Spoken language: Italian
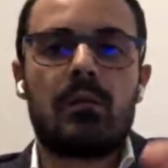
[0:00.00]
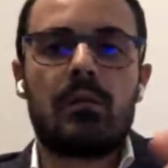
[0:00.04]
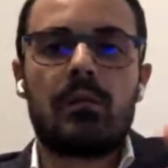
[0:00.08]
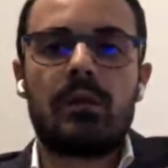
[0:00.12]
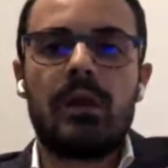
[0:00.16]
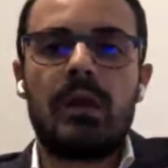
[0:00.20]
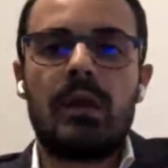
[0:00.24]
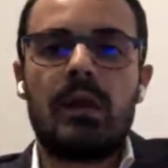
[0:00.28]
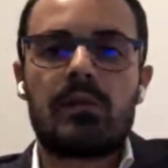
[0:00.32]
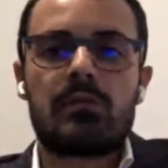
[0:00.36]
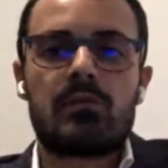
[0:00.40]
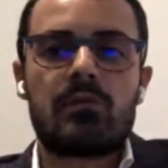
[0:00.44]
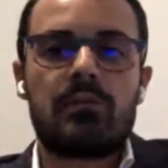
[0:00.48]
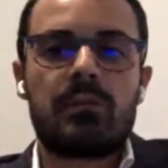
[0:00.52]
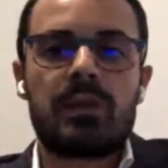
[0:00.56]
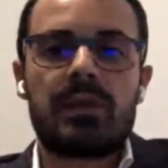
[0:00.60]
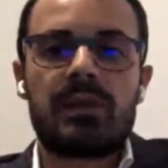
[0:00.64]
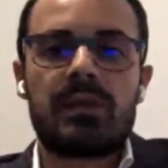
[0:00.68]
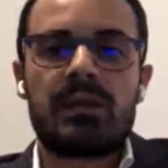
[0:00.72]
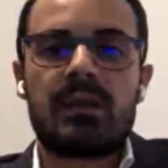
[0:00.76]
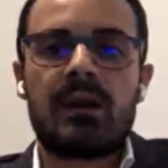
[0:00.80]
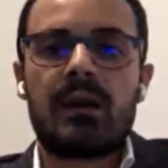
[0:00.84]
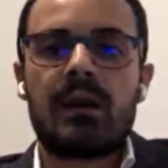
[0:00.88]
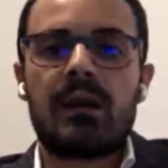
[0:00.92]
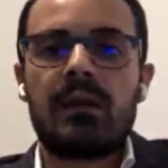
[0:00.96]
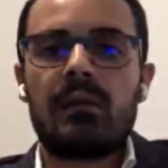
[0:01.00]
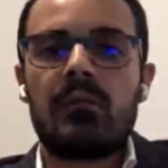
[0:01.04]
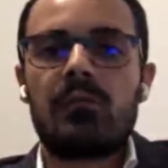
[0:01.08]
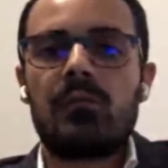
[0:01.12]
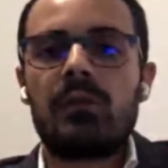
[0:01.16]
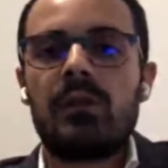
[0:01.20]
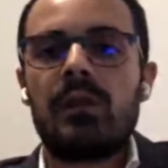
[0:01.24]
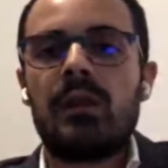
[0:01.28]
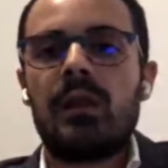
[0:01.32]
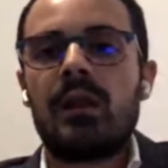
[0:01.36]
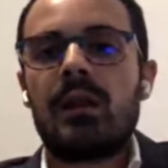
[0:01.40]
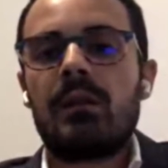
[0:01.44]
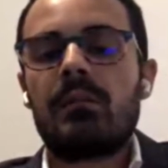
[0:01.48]
uh, della superstrada,
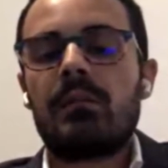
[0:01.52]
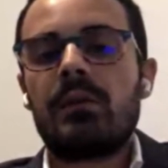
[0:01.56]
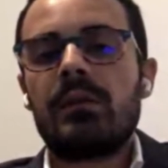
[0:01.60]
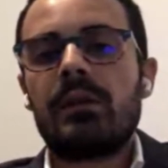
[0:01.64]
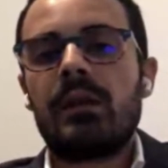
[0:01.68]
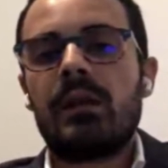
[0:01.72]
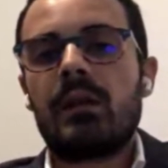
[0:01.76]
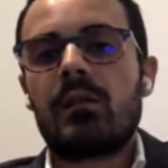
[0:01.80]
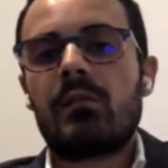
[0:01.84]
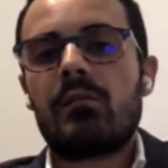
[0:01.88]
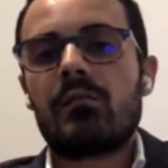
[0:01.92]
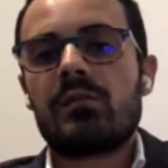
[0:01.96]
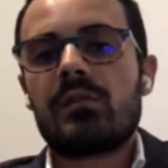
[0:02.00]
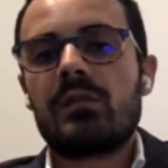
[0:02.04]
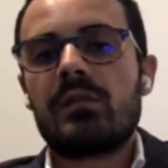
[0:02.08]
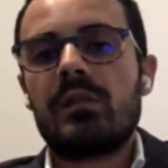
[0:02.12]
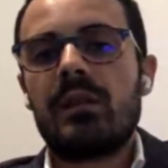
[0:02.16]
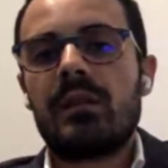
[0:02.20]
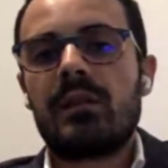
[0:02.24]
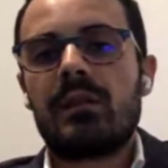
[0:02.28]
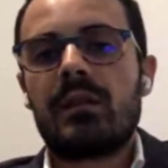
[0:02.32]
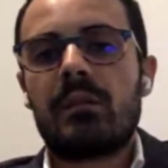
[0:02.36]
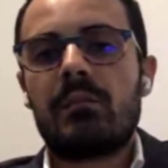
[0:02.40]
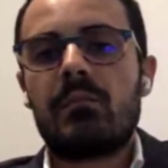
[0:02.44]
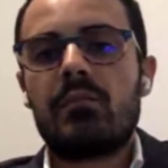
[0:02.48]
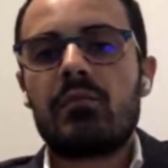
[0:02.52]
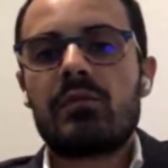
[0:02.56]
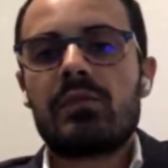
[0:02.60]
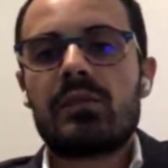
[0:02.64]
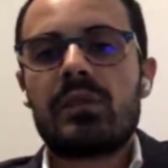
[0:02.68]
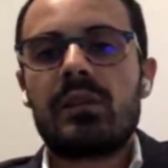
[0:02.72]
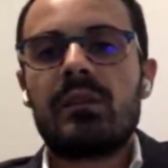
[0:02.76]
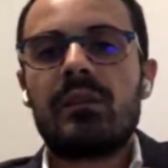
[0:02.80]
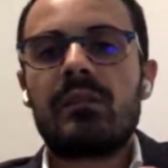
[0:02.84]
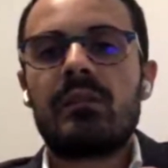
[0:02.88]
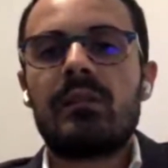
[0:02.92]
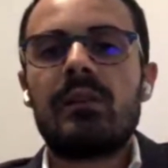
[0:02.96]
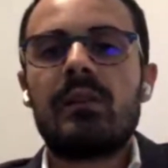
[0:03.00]
quindi della, della, cosiddetta
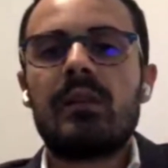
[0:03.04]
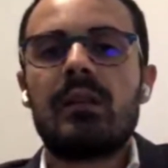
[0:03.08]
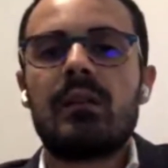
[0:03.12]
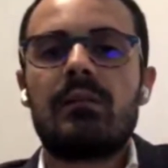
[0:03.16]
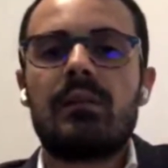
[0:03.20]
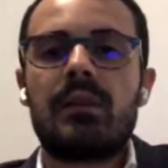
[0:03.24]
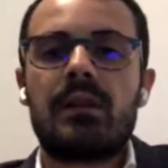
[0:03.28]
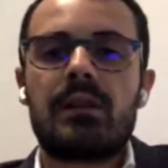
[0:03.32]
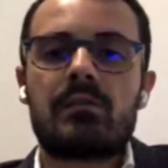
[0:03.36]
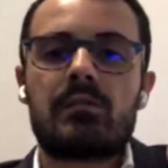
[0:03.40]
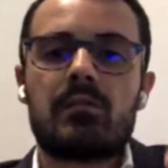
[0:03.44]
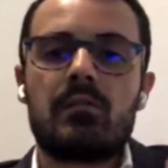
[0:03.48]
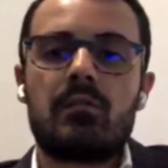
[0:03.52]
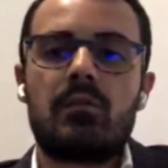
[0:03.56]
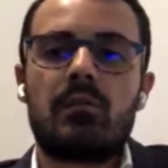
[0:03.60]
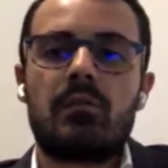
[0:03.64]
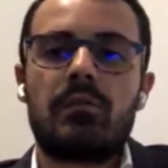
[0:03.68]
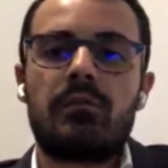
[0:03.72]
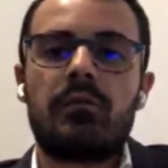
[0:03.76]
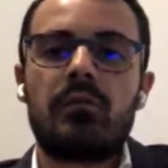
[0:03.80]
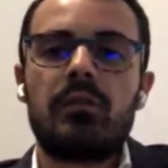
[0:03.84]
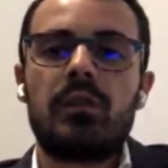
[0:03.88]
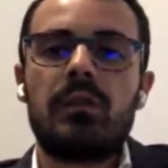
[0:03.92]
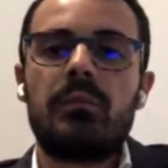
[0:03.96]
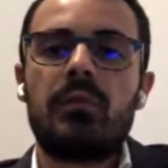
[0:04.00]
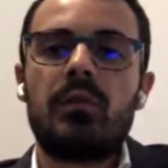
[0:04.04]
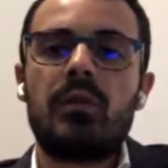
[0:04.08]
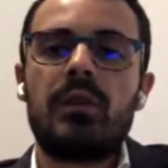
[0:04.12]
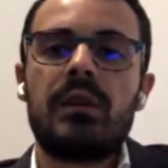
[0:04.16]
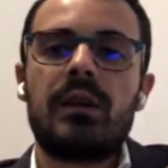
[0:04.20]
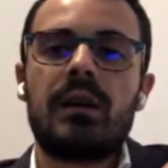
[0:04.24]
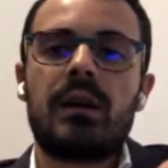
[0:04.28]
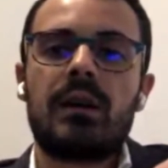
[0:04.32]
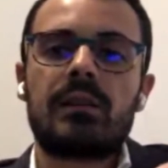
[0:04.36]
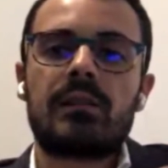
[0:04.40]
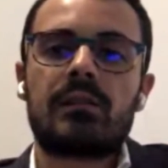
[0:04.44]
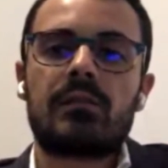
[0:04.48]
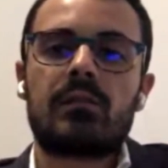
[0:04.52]
Bussentina verso il Golfo di
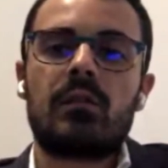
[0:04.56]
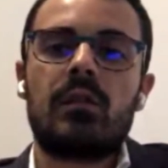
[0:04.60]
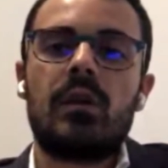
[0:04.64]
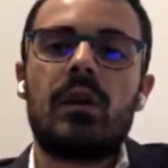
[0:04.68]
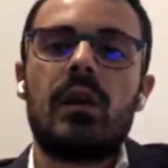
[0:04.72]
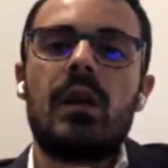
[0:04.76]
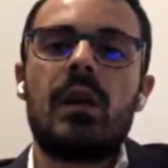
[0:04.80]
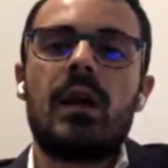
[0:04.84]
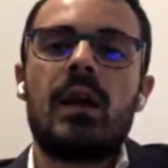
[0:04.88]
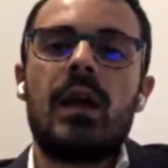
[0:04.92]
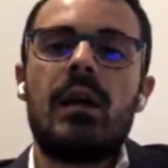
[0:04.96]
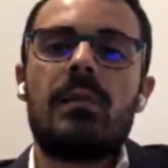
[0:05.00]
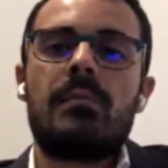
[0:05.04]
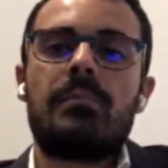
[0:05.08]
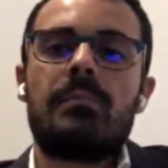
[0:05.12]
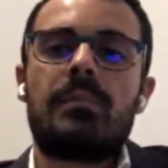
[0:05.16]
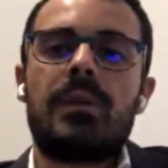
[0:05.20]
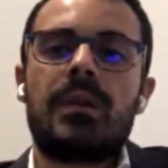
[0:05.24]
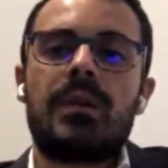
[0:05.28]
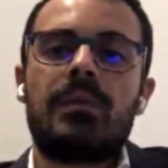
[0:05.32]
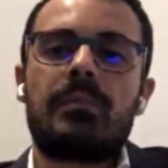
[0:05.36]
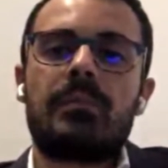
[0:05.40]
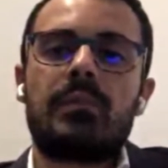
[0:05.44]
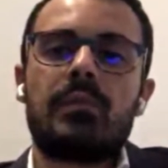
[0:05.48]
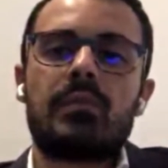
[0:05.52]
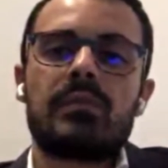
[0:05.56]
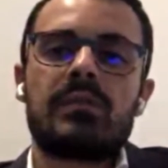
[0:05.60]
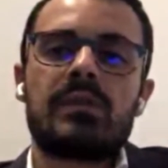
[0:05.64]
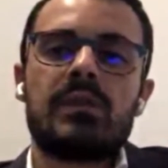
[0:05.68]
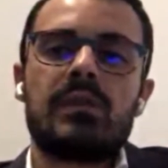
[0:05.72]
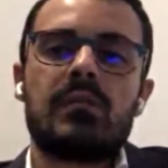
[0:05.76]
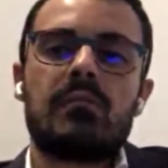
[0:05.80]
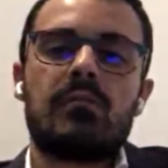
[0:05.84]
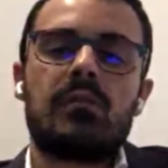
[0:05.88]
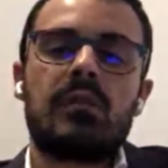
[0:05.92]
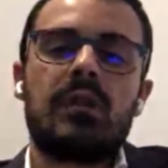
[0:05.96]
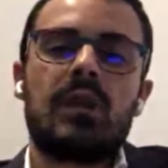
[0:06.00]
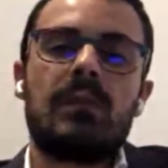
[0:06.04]
Policastro e per
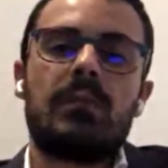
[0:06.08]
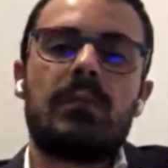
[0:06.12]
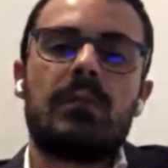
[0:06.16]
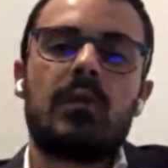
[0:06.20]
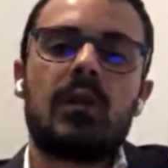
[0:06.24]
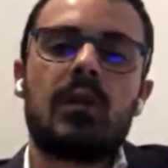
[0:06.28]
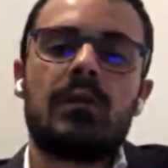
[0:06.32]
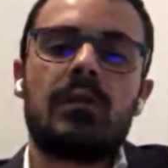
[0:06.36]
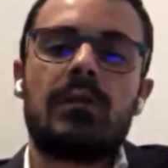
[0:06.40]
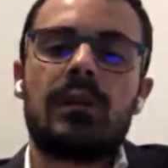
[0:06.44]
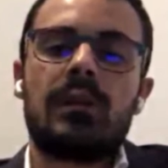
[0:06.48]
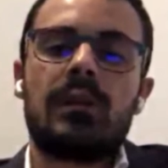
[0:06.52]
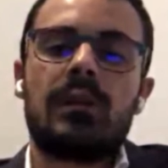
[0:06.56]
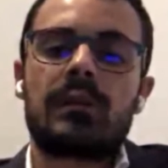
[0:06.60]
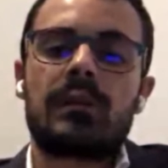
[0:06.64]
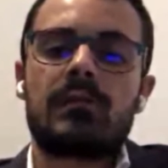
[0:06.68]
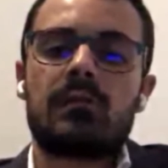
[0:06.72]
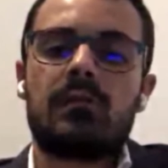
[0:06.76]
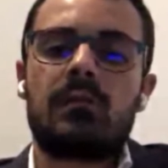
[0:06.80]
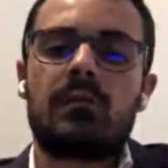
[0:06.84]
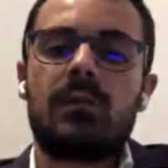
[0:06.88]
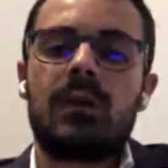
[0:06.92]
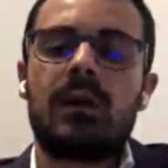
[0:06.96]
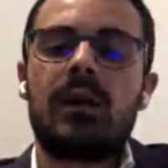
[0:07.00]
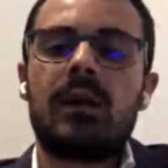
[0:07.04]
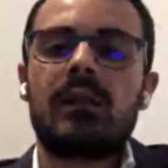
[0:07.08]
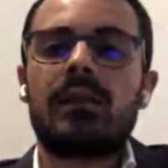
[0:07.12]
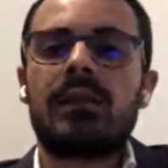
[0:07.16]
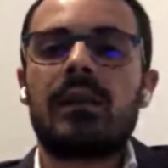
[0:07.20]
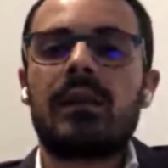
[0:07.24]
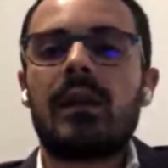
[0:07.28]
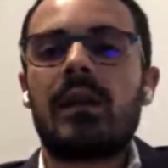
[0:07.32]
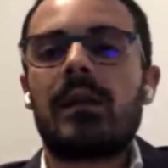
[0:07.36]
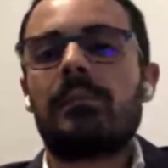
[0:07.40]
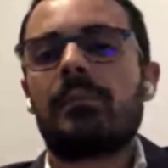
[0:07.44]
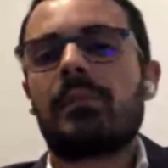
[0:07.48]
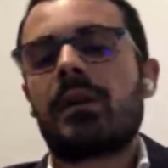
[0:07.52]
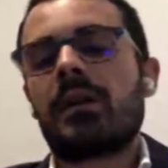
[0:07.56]
proseguire poi verso
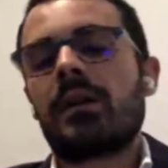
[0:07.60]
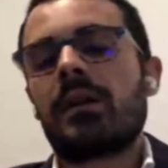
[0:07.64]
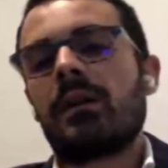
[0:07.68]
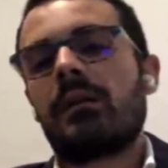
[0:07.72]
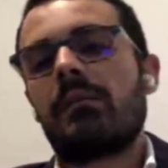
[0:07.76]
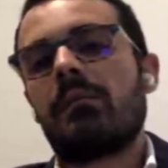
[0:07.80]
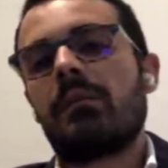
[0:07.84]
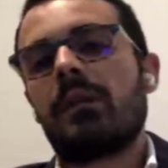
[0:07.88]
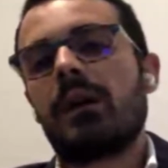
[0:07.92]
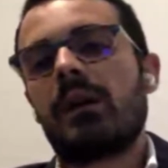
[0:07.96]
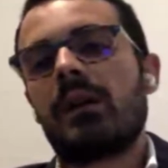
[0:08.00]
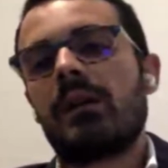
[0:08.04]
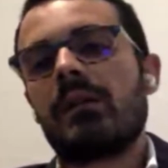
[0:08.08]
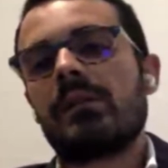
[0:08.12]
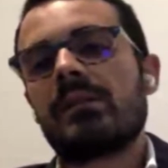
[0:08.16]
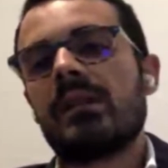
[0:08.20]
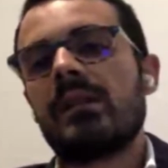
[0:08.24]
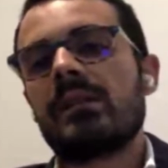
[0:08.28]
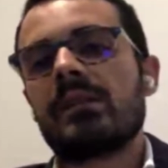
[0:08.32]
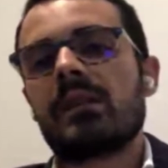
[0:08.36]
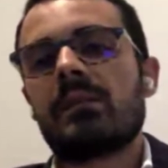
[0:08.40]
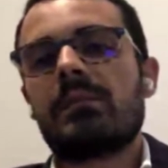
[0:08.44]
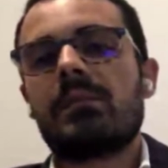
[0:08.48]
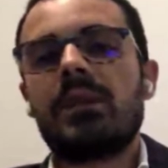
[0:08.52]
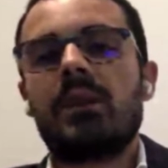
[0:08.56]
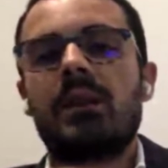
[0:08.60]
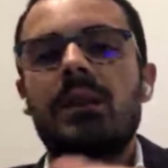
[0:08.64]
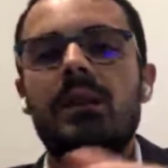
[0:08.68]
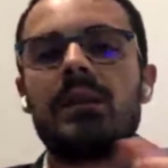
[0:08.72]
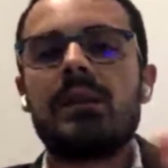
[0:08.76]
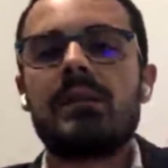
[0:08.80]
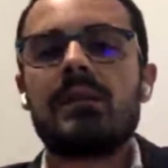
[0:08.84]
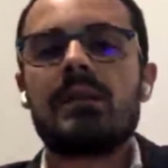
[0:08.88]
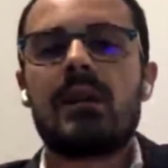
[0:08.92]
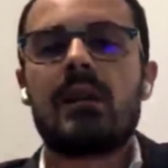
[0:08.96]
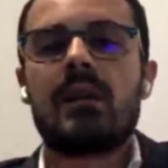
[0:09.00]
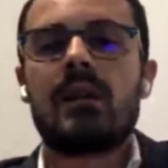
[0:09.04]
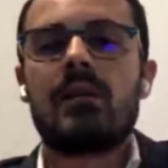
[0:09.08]
Marate e Praia Mare, senza
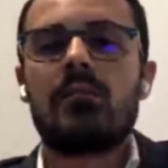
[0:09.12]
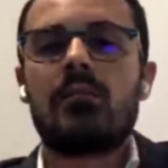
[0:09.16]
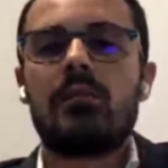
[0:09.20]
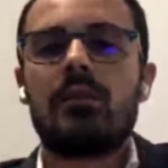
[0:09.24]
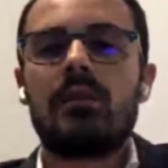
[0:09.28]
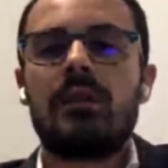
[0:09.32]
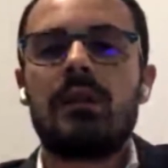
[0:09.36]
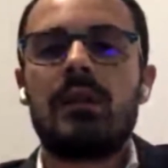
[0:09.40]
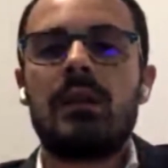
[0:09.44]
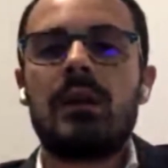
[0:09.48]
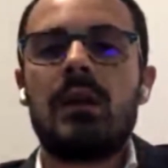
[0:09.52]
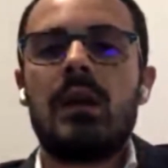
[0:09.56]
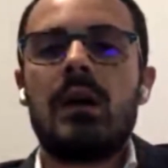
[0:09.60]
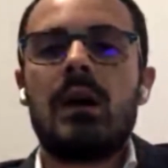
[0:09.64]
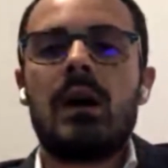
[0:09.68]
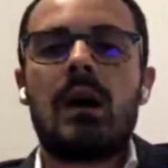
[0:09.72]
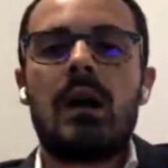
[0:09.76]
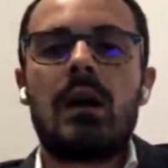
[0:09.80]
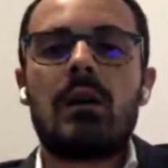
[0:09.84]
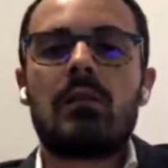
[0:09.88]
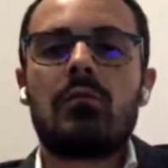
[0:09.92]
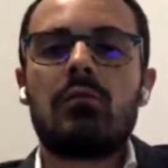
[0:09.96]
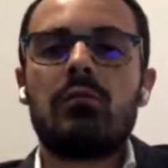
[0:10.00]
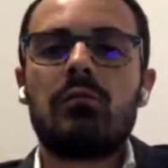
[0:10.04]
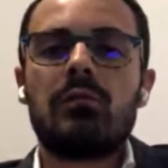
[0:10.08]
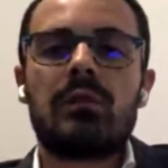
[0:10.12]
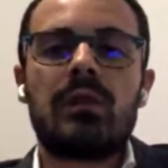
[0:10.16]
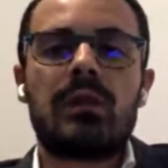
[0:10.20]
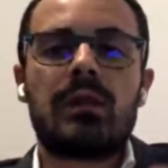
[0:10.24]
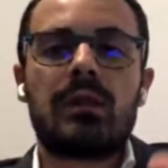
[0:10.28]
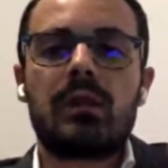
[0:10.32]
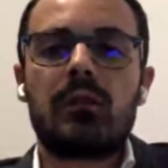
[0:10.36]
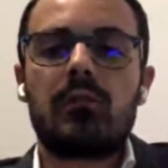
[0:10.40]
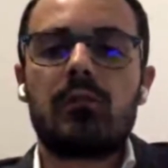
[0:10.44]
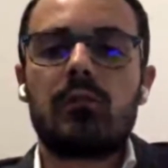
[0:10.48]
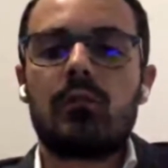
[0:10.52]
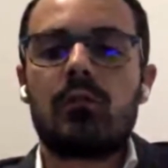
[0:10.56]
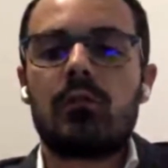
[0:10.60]
penalizzare quindi alcun
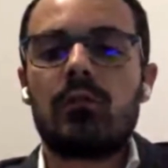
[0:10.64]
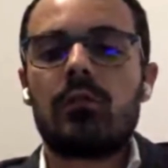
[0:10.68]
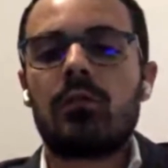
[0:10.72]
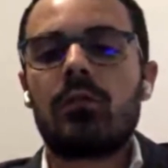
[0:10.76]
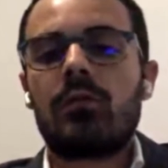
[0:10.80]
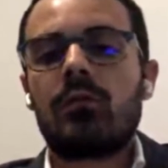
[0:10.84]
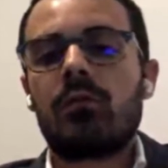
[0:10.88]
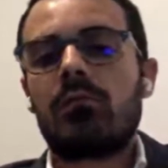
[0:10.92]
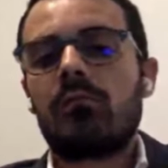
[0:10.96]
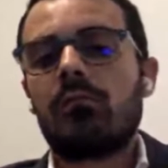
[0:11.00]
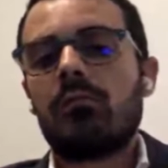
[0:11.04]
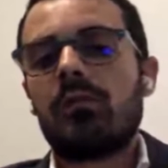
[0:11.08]
territorio.